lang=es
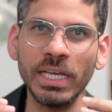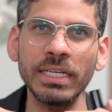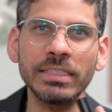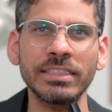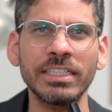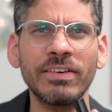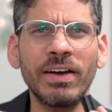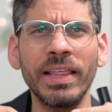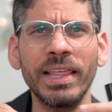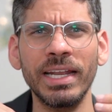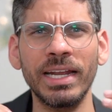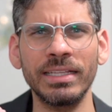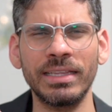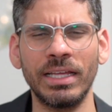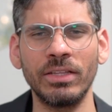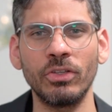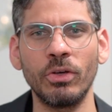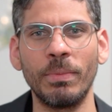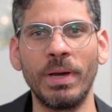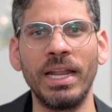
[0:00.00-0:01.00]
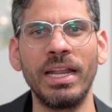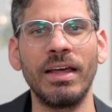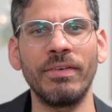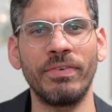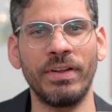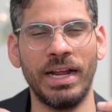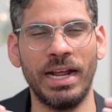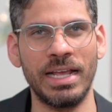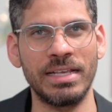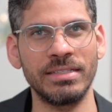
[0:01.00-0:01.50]
se va delatando más la
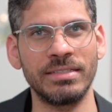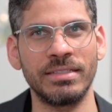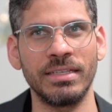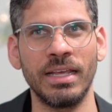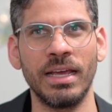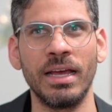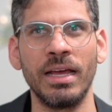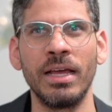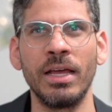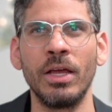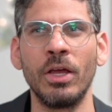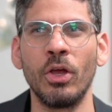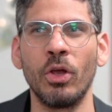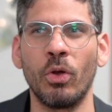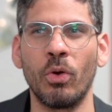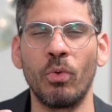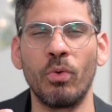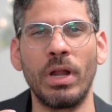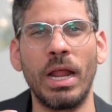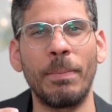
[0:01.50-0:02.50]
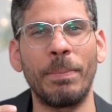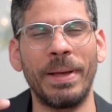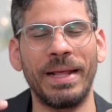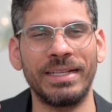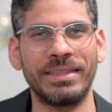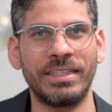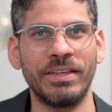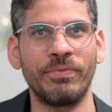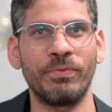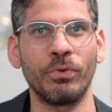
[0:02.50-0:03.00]
fragancia con una
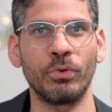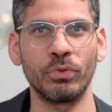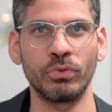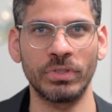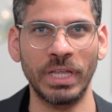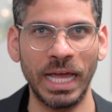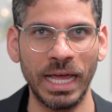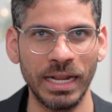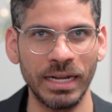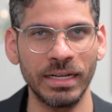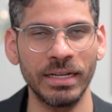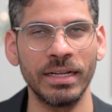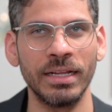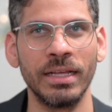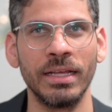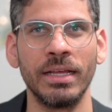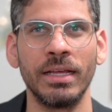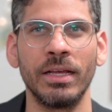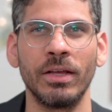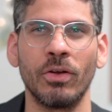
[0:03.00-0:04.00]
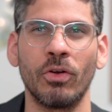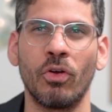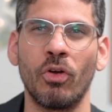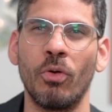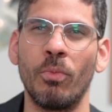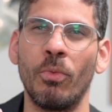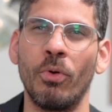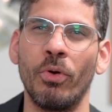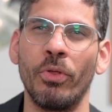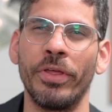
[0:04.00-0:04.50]
parte frutal,
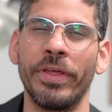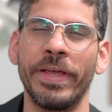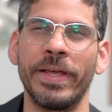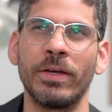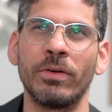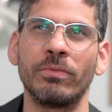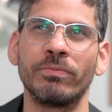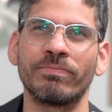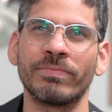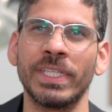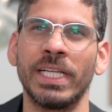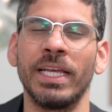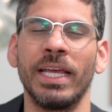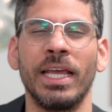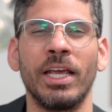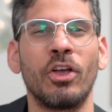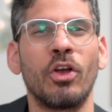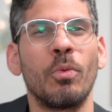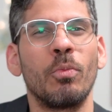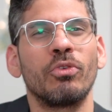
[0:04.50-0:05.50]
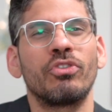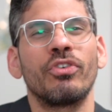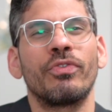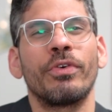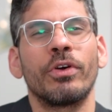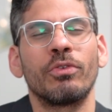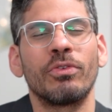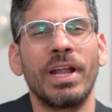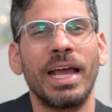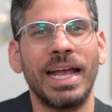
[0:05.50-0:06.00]
como de es como si
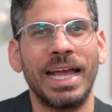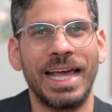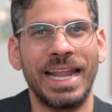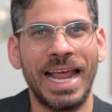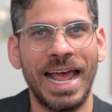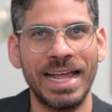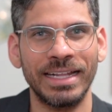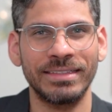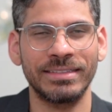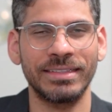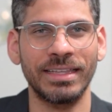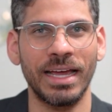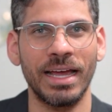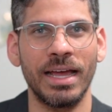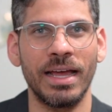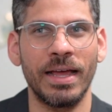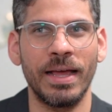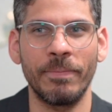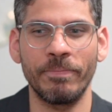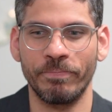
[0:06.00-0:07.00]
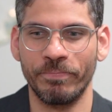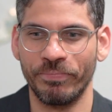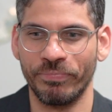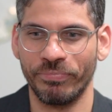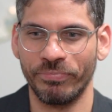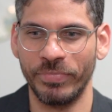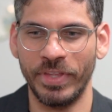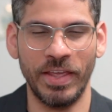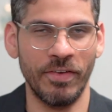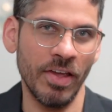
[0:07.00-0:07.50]
fuera una canasta
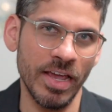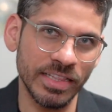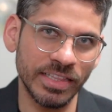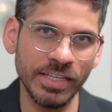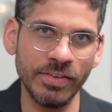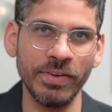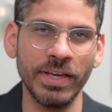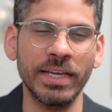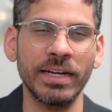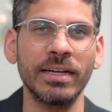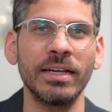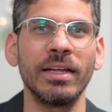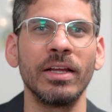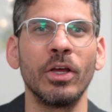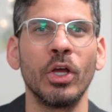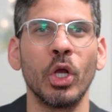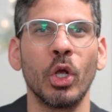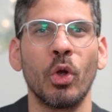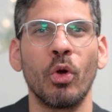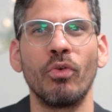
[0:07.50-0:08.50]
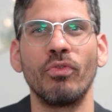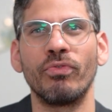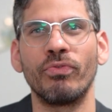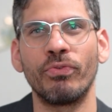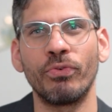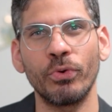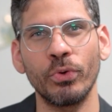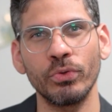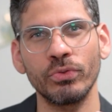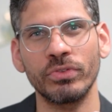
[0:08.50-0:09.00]
de vetiver con
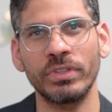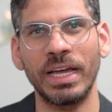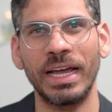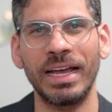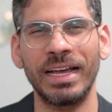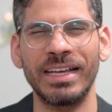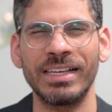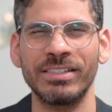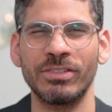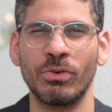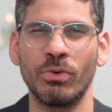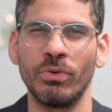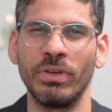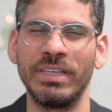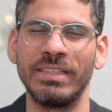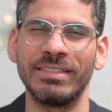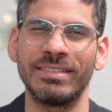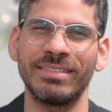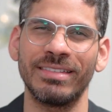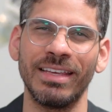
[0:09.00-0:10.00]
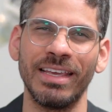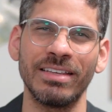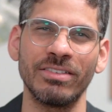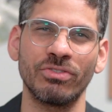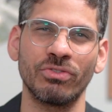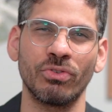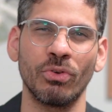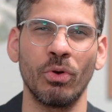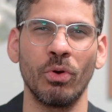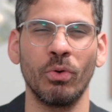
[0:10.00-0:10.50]
frutas, con
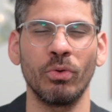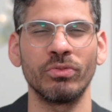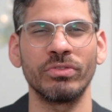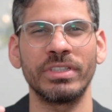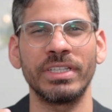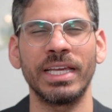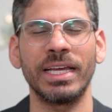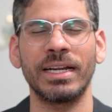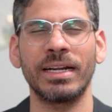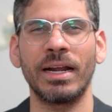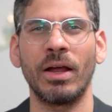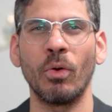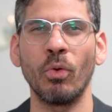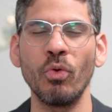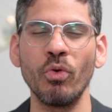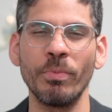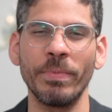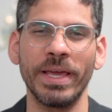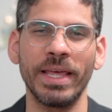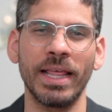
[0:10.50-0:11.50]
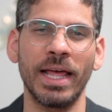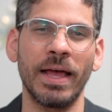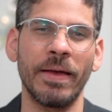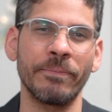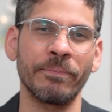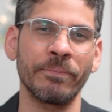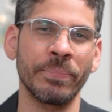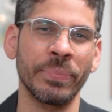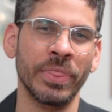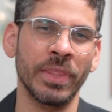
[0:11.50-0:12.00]
incienso, con tierra
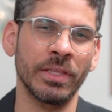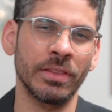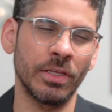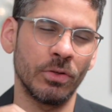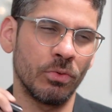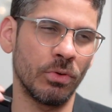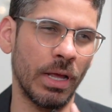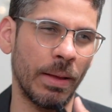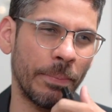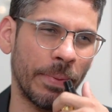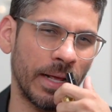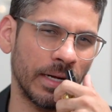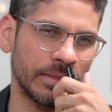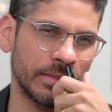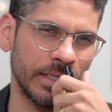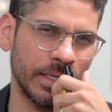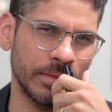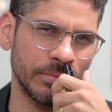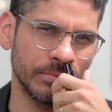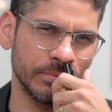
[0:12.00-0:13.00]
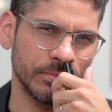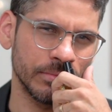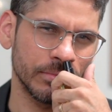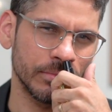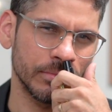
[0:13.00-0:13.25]
húmeda. Tiene una parte